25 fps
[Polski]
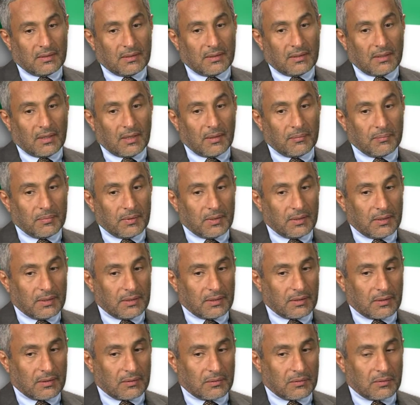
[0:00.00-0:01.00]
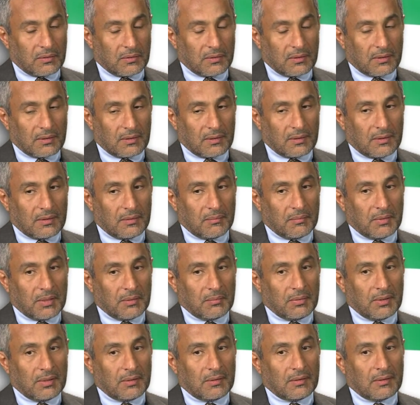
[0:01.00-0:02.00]
Cieszę się, że mogę
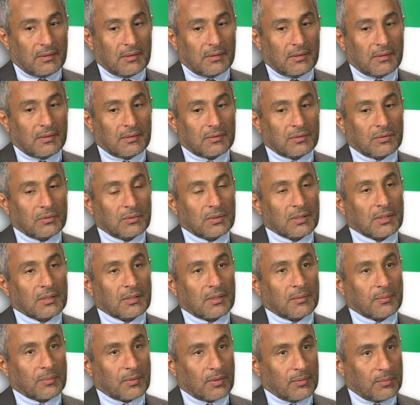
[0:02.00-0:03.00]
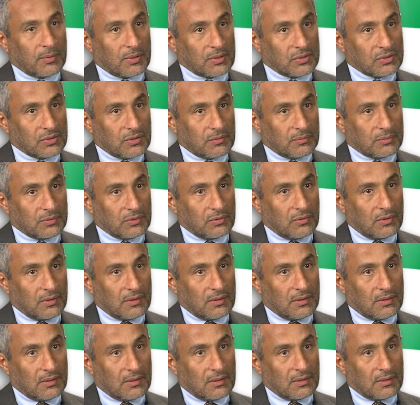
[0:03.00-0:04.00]
wykonywać dobrą robotę dla mojego
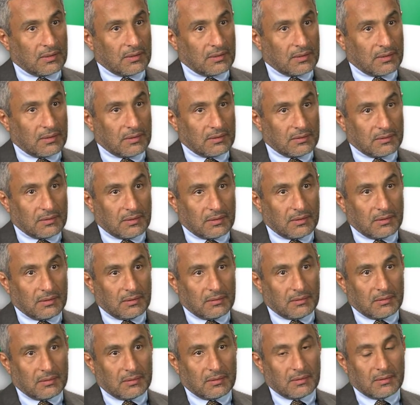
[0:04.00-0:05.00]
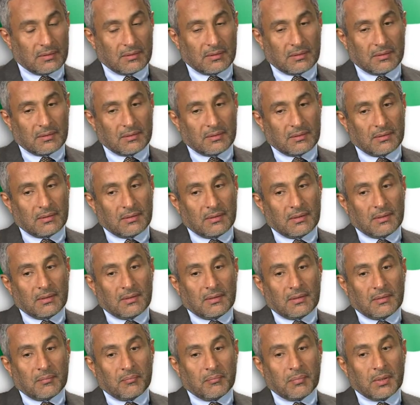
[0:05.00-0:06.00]
kraju. Dzięki
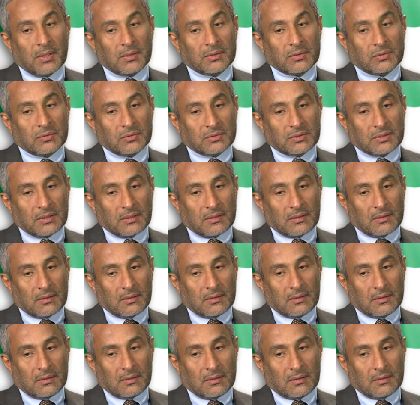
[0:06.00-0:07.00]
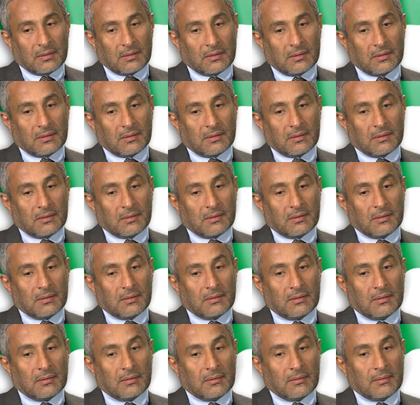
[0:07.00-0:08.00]
raportom sporządzanym przez nasz urząd,
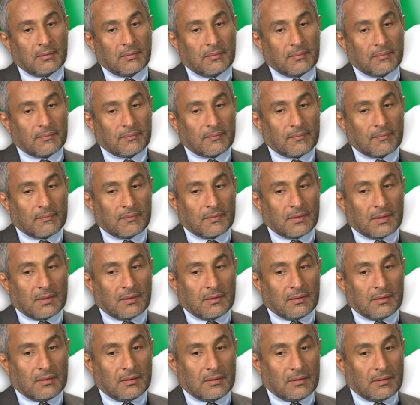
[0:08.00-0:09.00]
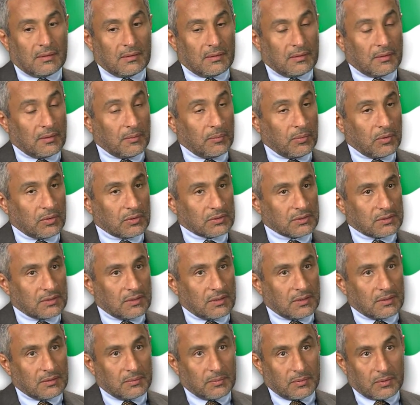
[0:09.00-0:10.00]
dzięki temu, że inni
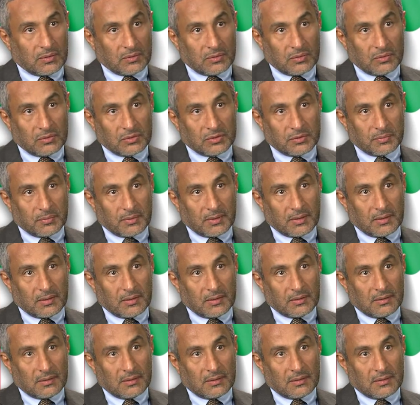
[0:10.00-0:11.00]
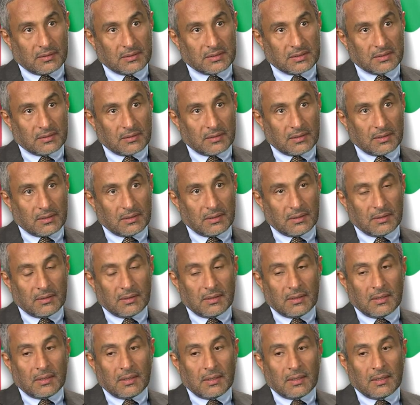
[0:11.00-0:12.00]
wykorzystują te raporty,
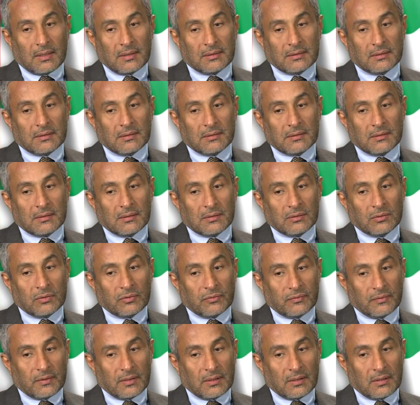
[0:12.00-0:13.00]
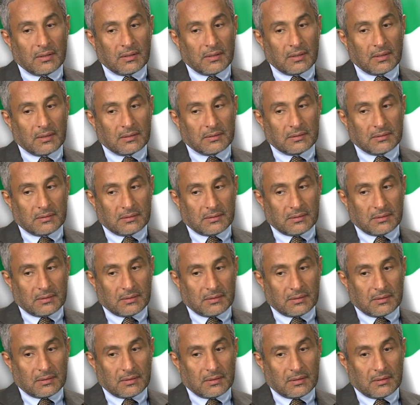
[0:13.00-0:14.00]
czuję, że mogę coś e zmienić,
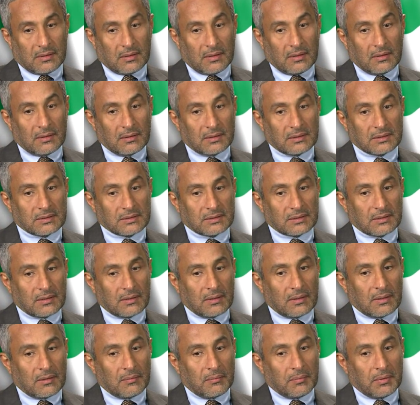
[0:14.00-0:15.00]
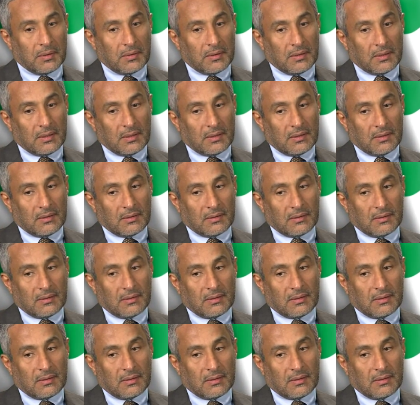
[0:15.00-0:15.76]
zrobić coś dla dobra społeczeństwa.